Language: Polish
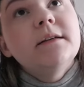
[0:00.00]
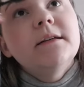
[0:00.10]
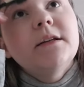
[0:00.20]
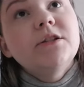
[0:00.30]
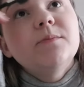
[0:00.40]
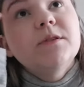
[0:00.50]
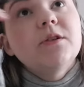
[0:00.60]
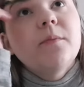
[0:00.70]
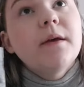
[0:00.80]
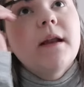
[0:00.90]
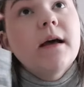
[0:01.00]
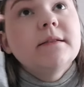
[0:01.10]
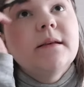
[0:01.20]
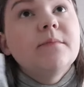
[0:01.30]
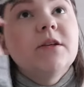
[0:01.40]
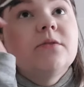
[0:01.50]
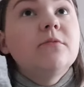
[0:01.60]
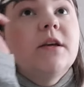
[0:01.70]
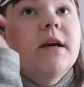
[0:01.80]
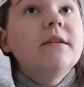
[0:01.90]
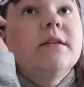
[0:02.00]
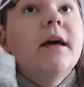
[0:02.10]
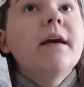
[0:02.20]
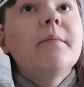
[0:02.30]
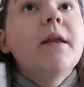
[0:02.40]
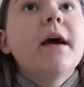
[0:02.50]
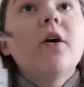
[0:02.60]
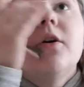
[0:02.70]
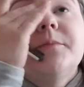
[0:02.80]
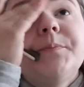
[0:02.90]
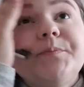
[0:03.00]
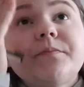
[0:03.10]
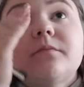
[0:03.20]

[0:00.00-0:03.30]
Leżymy sobie razem, też mu niekiedy daję mleko.